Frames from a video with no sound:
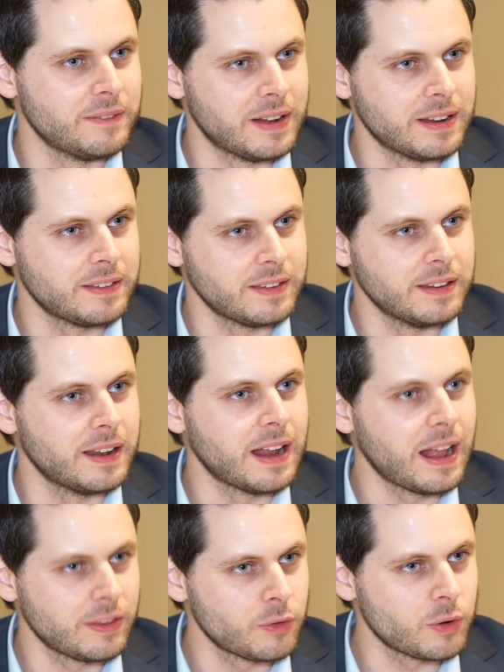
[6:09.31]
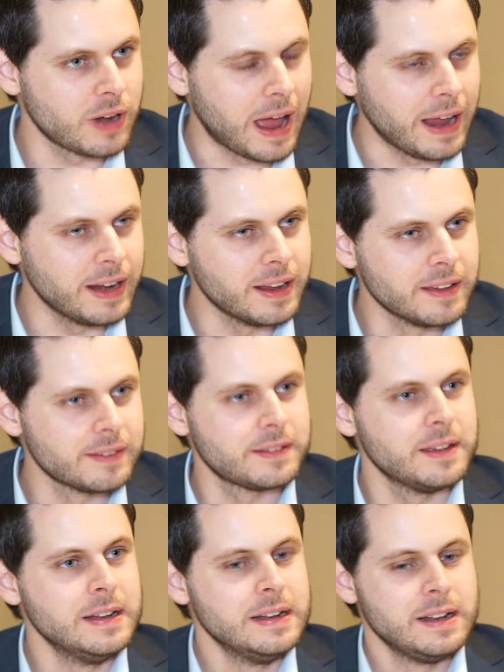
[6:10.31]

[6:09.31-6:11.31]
weil das in der Tat zu klein ist.